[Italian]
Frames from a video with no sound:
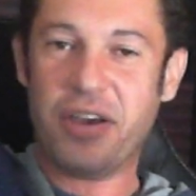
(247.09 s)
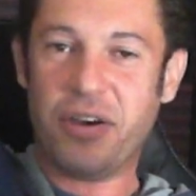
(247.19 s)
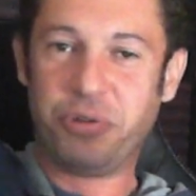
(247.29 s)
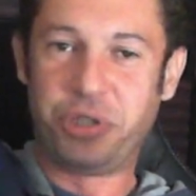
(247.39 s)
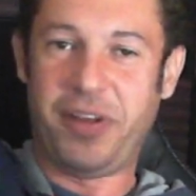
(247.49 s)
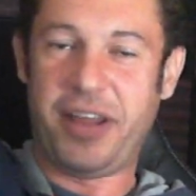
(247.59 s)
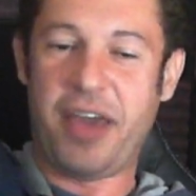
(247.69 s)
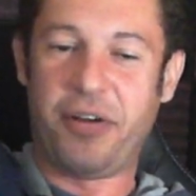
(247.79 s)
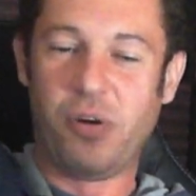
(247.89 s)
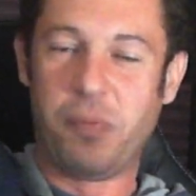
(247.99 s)
Non ci vieni a
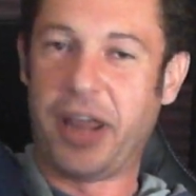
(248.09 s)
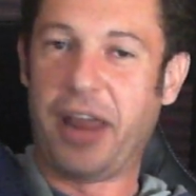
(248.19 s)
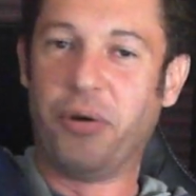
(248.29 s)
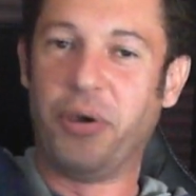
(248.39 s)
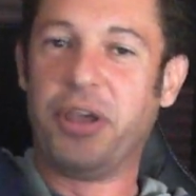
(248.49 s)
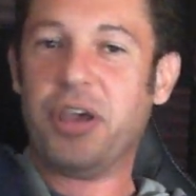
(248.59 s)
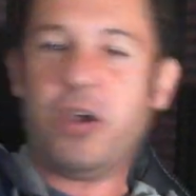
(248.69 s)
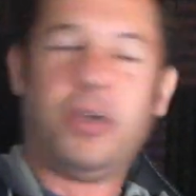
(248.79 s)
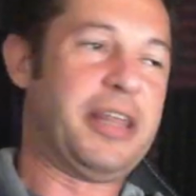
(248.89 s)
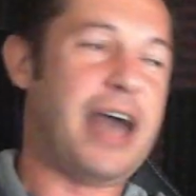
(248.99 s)
rompere a noi
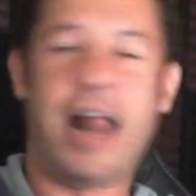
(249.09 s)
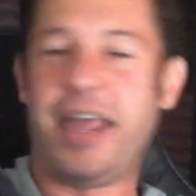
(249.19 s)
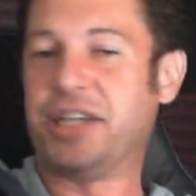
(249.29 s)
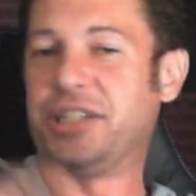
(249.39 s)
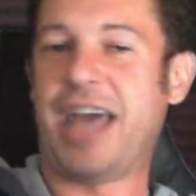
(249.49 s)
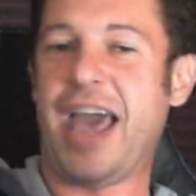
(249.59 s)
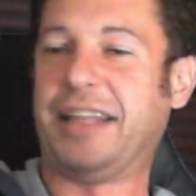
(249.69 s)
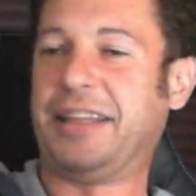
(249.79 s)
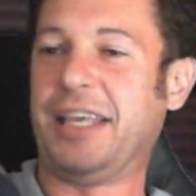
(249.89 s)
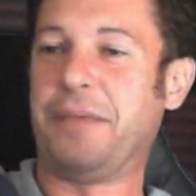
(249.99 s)
Italia, stai
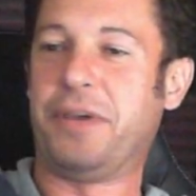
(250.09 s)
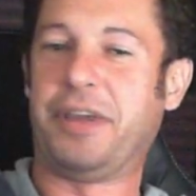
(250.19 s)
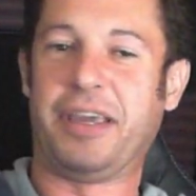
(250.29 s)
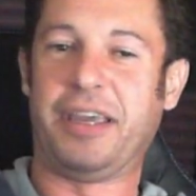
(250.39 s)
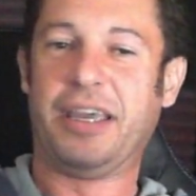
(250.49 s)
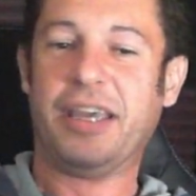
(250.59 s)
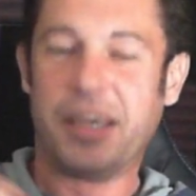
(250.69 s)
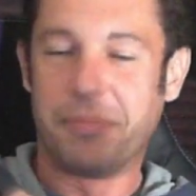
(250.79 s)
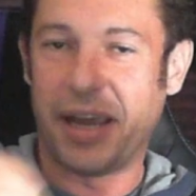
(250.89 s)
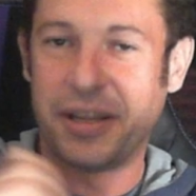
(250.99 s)
tipiche.
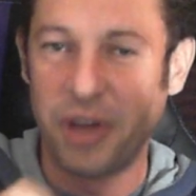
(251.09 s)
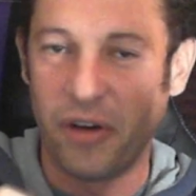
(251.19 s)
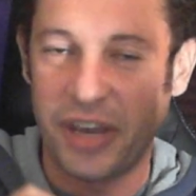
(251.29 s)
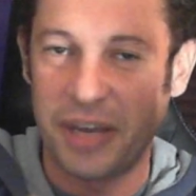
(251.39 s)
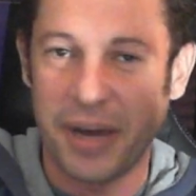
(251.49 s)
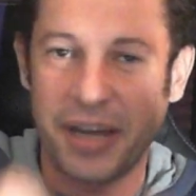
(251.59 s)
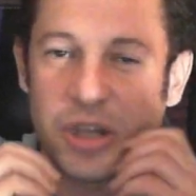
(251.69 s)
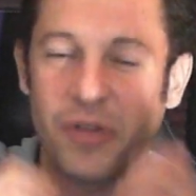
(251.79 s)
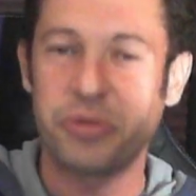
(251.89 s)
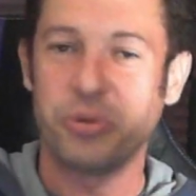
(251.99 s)
Ma in dove? Ma in
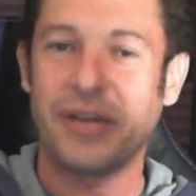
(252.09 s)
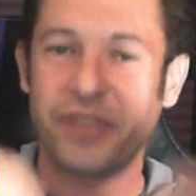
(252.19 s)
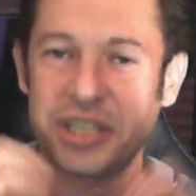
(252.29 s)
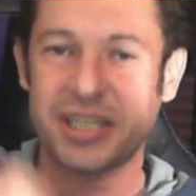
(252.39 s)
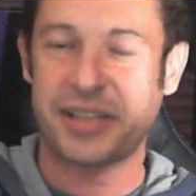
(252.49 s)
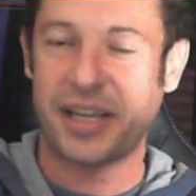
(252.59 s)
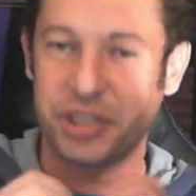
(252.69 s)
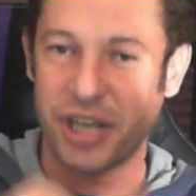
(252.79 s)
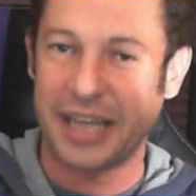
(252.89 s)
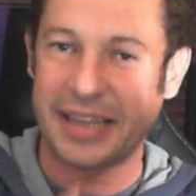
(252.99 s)
dove tu l'hai vista sta
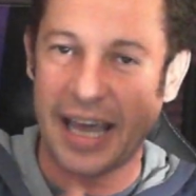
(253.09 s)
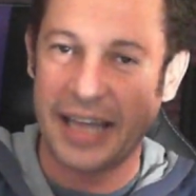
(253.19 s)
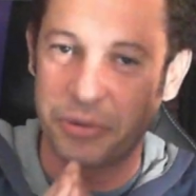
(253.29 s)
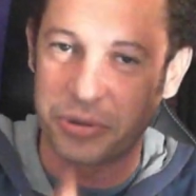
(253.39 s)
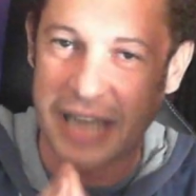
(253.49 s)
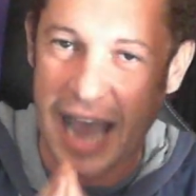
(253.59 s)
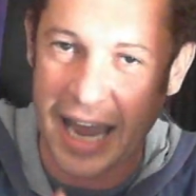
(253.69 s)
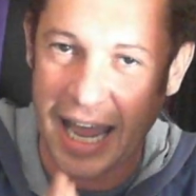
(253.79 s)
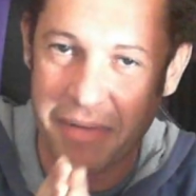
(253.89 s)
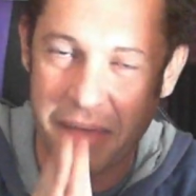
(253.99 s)
ricetta in
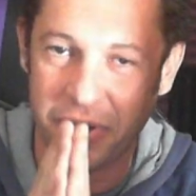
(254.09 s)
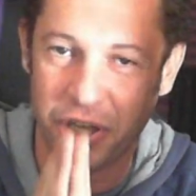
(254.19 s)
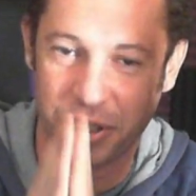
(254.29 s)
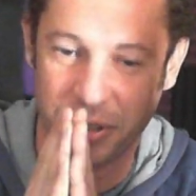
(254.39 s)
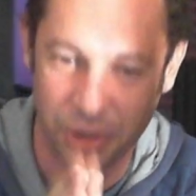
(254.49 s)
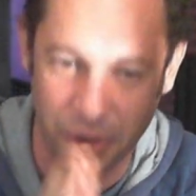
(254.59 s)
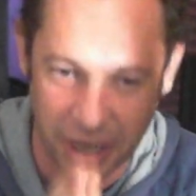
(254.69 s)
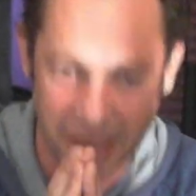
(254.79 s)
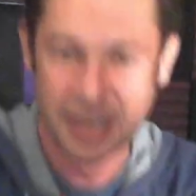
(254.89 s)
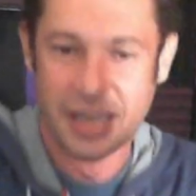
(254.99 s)
Toscana? Ma mi dici in
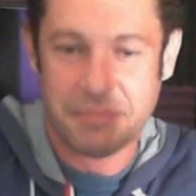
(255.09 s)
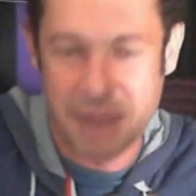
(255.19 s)
dove? Ma